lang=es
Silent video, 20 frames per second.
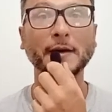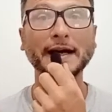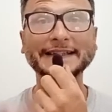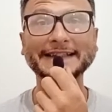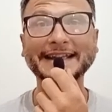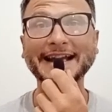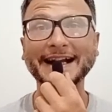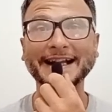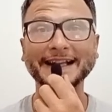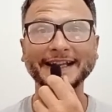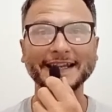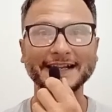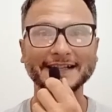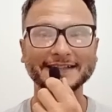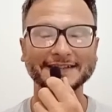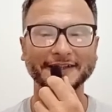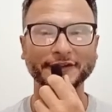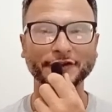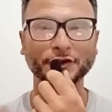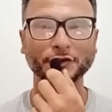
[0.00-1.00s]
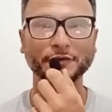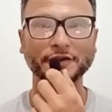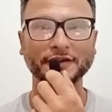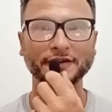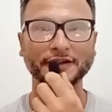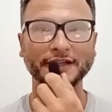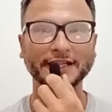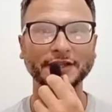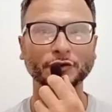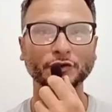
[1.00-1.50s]
Bataglia se dio
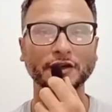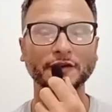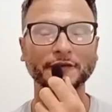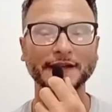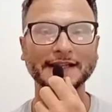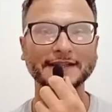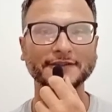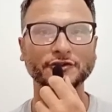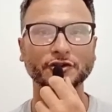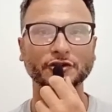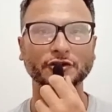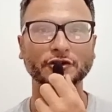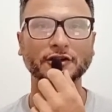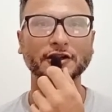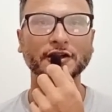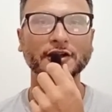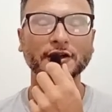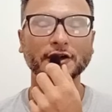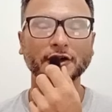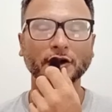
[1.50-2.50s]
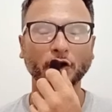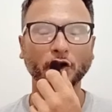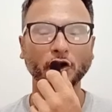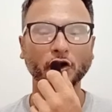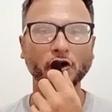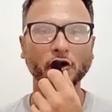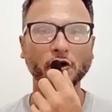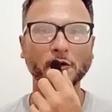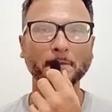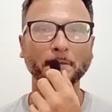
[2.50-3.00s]
un lindo abrazo
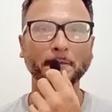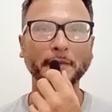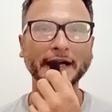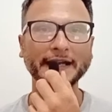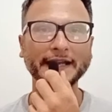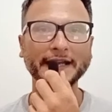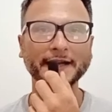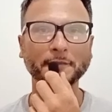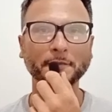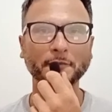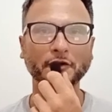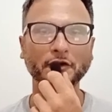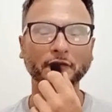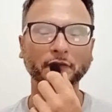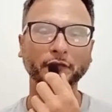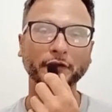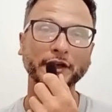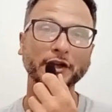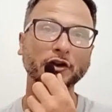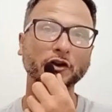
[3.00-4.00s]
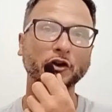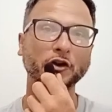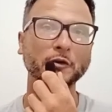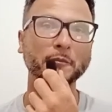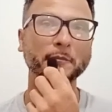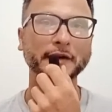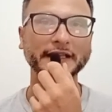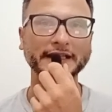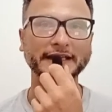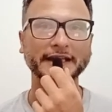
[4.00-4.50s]
con Palermo, fueron
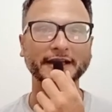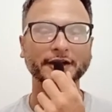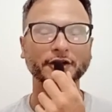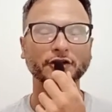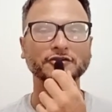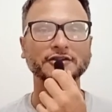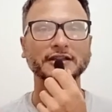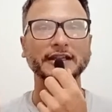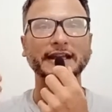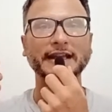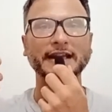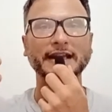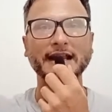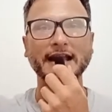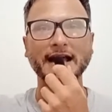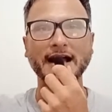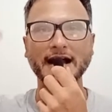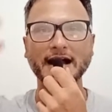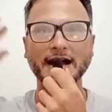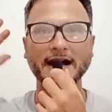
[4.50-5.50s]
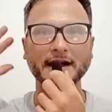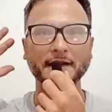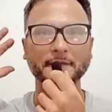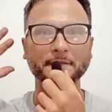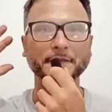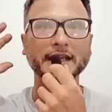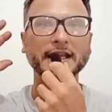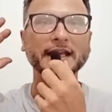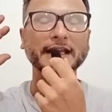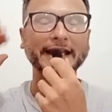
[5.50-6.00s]
compañeros en la
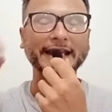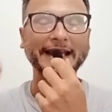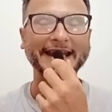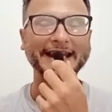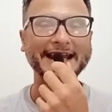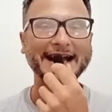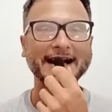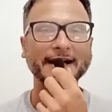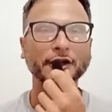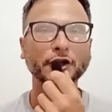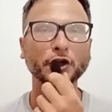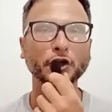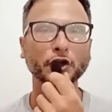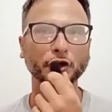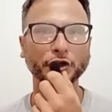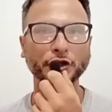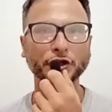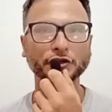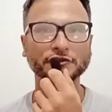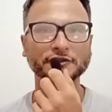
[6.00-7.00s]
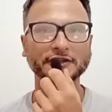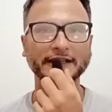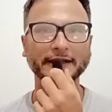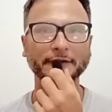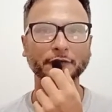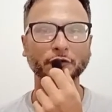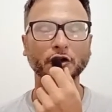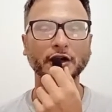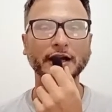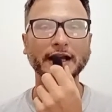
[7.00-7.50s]
era gloriosa de
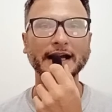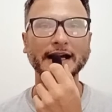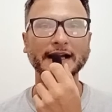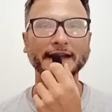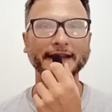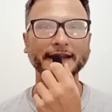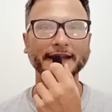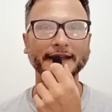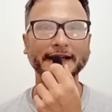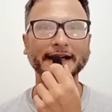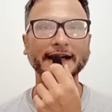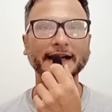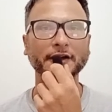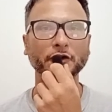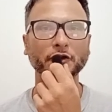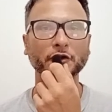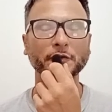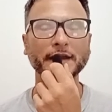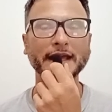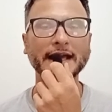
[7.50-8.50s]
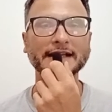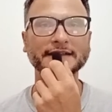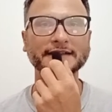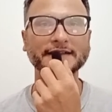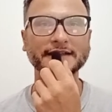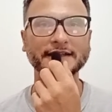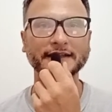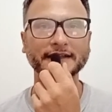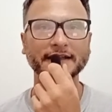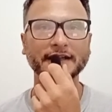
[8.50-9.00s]
Boca de Carlos
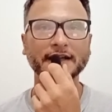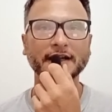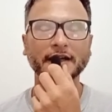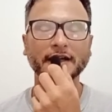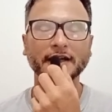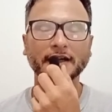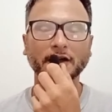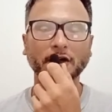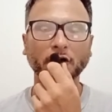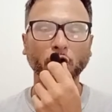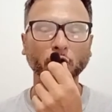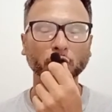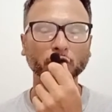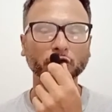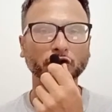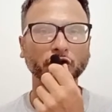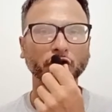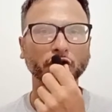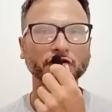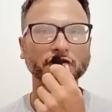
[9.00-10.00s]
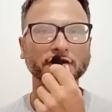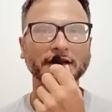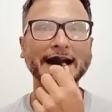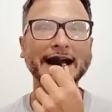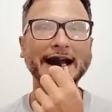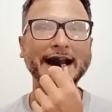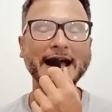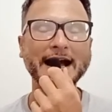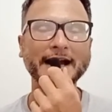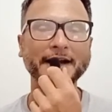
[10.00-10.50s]
Bianchi, juntos
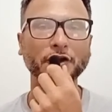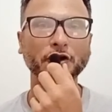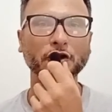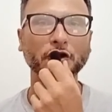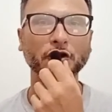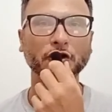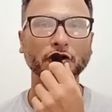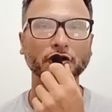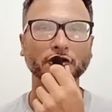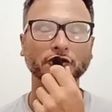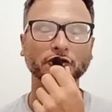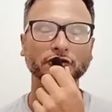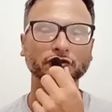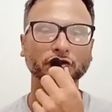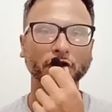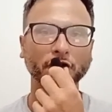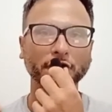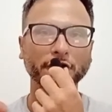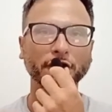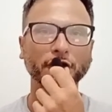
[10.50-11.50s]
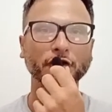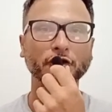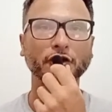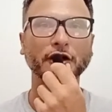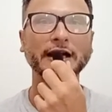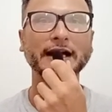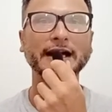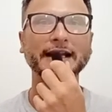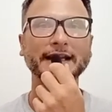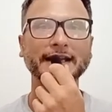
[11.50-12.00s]
ganaron torneos
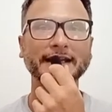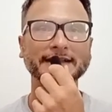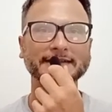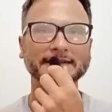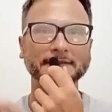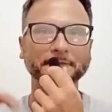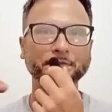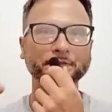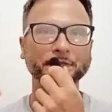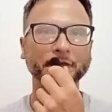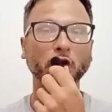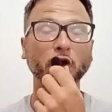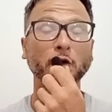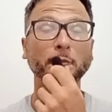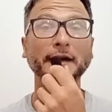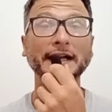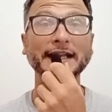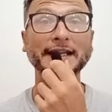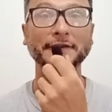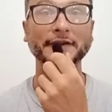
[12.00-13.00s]
locales, Copas